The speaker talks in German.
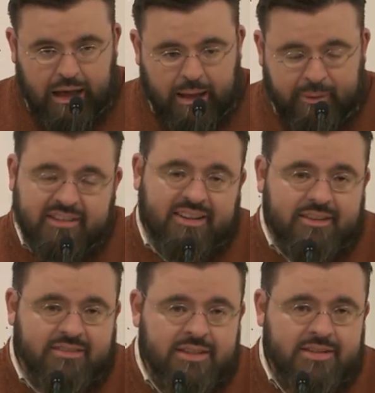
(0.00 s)
Aber das
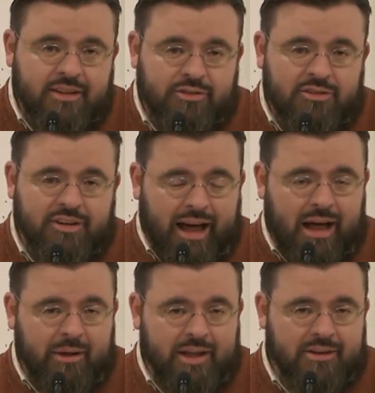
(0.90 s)
heißt nicht, dass unsere
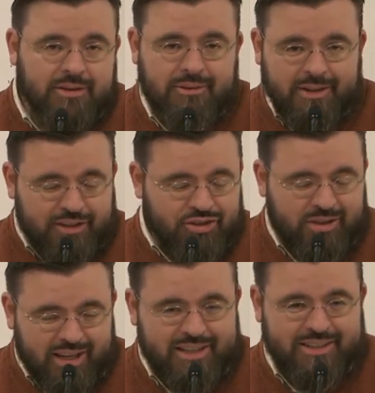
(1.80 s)
Arbeit jetzt
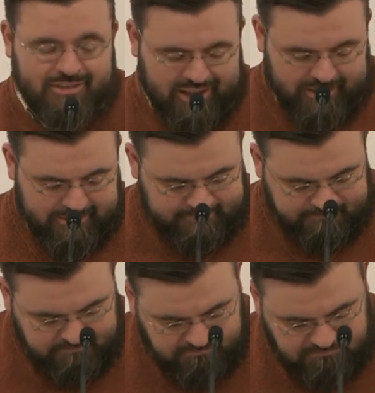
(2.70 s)
schon erledigt wäre.
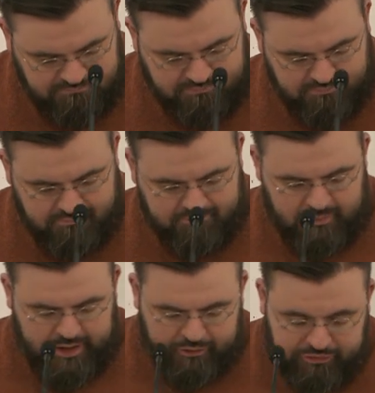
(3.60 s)

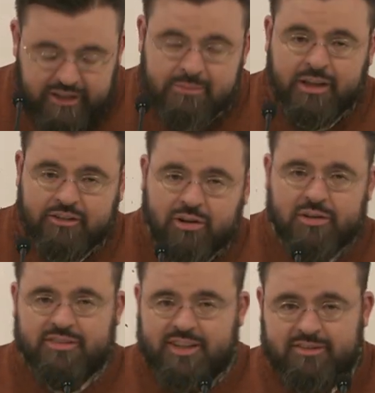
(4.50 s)
Ja, vielmehr
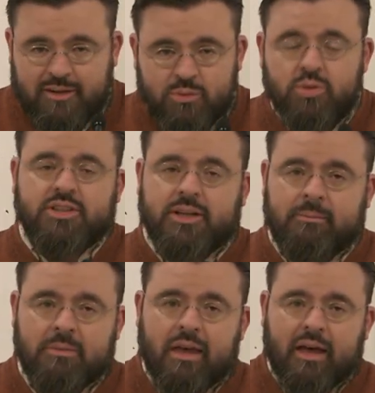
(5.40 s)
soll uns das
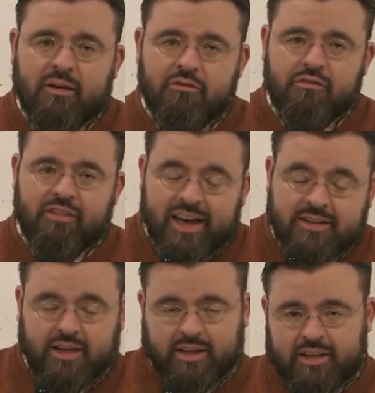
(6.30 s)
ermutigen,
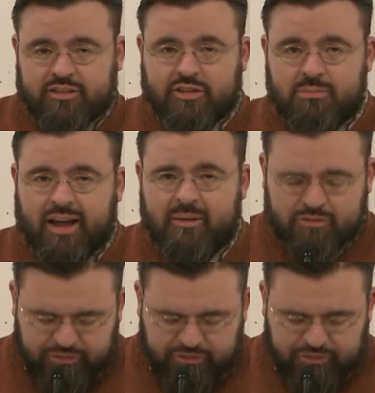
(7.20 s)
weiter dran zu bleiben,